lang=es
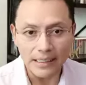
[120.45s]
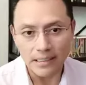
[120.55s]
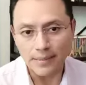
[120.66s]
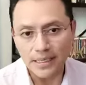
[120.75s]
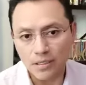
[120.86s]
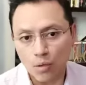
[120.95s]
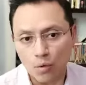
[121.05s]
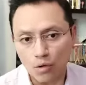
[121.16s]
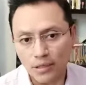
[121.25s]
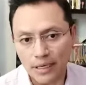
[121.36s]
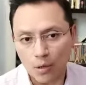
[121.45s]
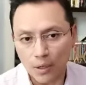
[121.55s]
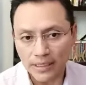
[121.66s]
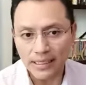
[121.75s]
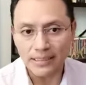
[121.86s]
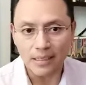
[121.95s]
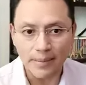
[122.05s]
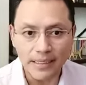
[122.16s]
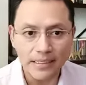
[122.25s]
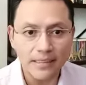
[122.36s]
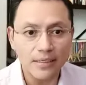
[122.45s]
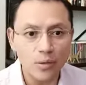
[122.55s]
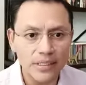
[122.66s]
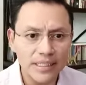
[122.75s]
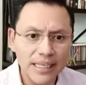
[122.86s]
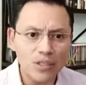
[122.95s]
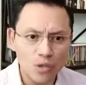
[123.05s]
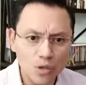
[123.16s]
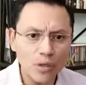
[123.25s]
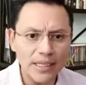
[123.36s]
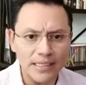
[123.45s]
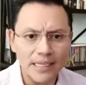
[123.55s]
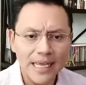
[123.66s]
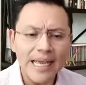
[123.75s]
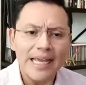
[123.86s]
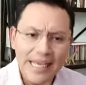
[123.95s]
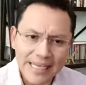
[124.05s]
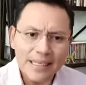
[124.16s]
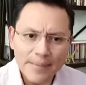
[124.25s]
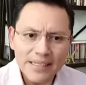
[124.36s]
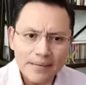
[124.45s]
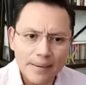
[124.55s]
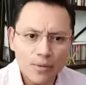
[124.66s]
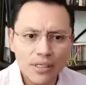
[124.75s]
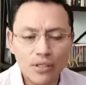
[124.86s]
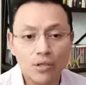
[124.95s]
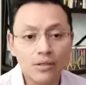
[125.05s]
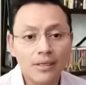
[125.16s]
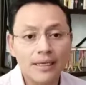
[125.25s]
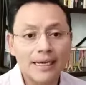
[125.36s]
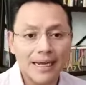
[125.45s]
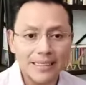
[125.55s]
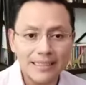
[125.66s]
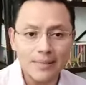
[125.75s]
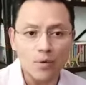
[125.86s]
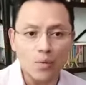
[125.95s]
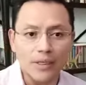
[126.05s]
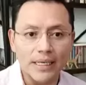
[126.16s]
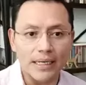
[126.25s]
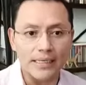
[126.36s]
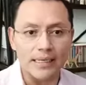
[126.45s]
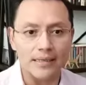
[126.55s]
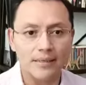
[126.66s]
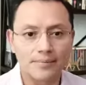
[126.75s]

y las semillas como los cacahuates, las almendras y las nueces, que son sólidas y que también sabemos que son grasas de muy buena calidad.